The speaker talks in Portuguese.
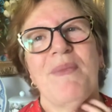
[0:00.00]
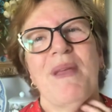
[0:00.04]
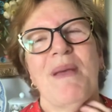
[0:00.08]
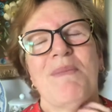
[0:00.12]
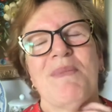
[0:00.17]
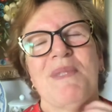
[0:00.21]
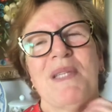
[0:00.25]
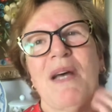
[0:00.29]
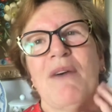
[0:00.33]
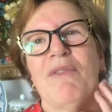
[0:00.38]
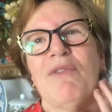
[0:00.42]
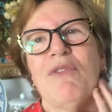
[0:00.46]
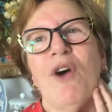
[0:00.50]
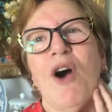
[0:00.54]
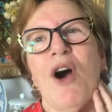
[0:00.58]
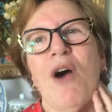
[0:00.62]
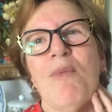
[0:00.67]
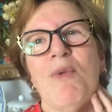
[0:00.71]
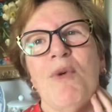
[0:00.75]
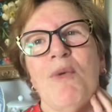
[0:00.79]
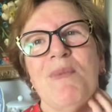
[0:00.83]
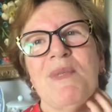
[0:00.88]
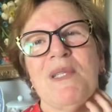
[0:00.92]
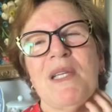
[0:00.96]
Minha
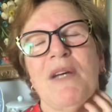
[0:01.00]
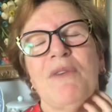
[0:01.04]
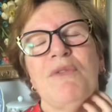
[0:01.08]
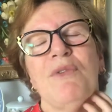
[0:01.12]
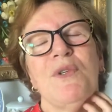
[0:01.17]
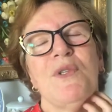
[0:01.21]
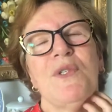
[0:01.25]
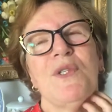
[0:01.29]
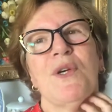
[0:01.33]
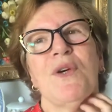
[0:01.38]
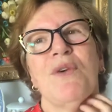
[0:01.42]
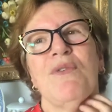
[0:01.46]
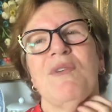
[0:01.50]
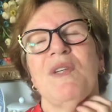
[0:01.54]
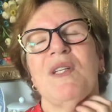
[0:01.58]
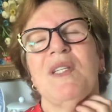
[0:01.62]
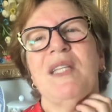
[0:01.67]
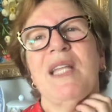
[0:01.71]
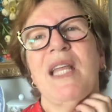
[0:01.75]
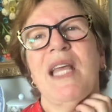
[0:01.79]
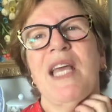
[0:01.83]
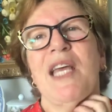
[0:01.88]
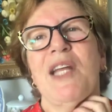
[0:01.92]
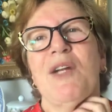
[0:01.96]
bisavó, meu bisavô se
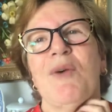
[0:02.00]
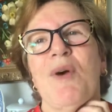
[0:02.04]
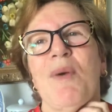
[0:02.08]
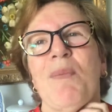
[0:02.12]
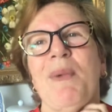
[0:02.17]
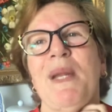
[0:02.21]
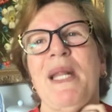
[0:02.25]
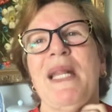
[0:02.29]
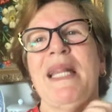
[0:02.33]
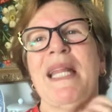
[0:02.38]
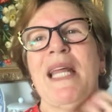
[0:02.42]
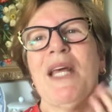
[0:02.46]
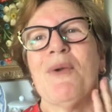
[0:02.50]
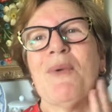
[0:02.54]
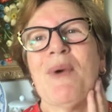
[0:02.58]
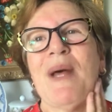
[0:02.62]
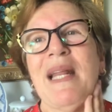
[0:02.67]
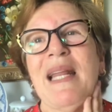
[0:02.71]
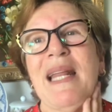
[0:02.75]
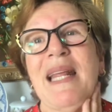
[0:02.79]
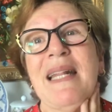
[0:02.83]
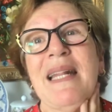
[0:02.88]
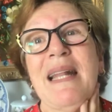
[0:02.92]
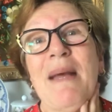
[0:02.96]
converteram, aprenderam
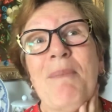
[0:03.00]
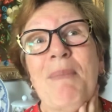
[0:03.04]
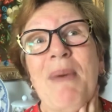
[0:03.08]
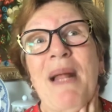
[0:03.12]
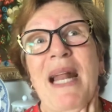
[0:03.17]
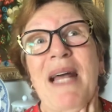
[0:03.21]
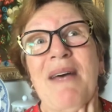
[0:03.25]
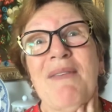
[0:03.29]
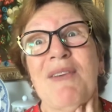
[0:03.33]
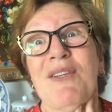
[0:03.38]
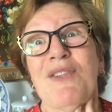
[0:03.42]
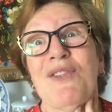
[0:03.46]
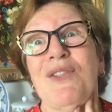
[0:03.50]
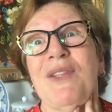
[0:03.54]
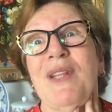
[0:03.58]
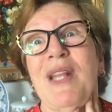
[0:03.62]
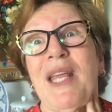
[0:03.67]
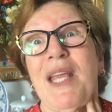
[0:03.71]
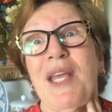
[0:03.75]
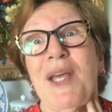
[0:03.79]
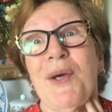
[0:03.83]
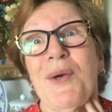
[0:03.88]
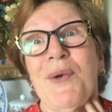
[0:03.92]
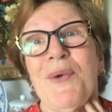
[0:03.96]
a ler na palavra de
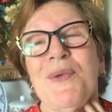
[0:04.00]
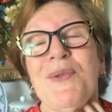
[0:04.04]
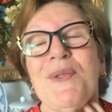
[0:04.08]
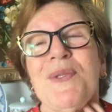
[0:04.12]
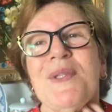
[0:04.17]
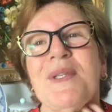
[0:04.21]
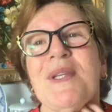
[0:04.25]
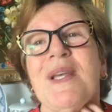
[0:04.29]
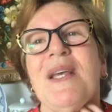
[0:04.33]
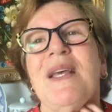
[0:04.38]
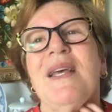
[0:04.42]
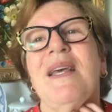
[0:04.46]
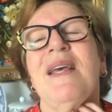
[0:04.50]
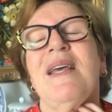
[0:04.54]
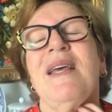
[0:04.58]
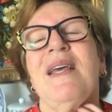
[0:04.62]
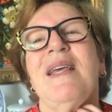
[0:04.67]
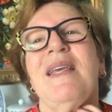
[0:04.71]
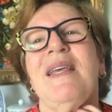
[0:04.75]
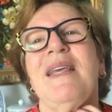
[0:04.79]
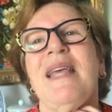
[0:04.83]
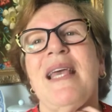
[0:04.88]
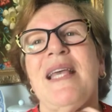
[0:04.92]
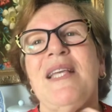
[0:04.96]
Deus
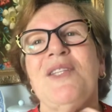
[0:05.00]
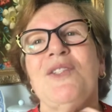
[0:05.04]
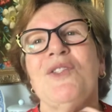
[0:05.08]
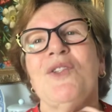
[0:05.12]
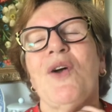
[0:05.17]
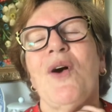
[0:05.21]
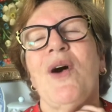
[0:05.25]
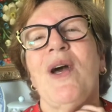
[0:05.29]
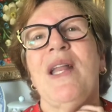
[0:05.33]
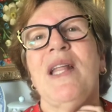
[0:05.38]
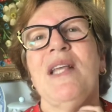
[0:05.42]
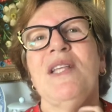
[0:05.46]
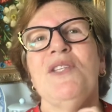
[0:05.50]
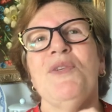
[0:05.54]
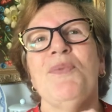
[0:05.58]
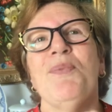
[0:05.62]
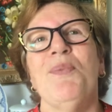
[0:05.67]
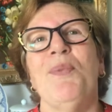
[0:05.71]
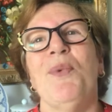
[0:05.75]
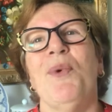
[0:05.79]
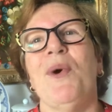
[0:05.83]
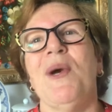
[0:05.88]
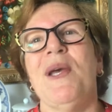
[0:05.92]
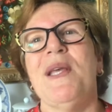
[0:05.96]
e a história
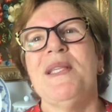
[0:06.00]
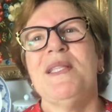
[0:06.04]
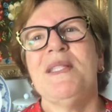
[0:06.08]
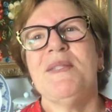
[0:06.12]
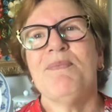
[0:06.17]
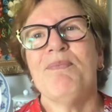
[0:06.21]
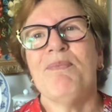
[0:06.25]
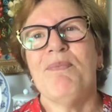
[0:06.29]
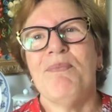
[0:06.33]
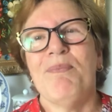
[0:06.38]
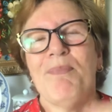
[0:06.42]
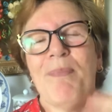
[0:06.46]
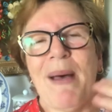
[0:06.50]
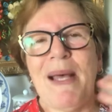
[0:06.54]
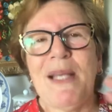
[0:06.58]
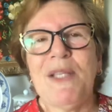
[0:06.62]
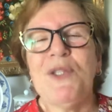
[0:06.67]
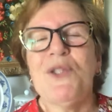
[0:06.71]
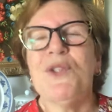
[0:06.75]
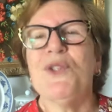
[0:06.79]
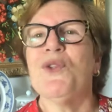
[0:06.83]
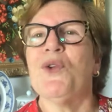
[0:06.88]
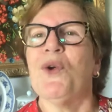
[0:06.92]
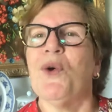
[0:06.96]
depois
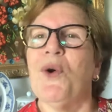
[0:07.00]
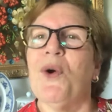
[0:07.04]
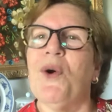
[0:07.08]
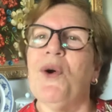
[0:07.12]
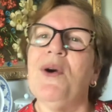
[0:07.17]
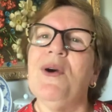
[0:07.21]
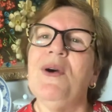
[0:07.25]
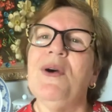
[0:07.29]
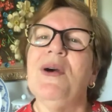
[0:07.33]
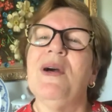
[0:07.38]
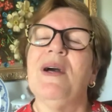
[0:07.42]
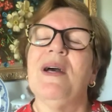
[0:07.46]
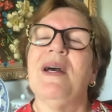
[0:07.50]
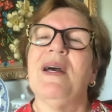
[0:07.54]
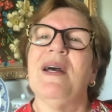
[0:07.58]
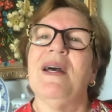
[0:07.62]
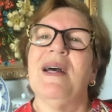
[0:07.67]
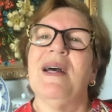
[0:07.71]
passou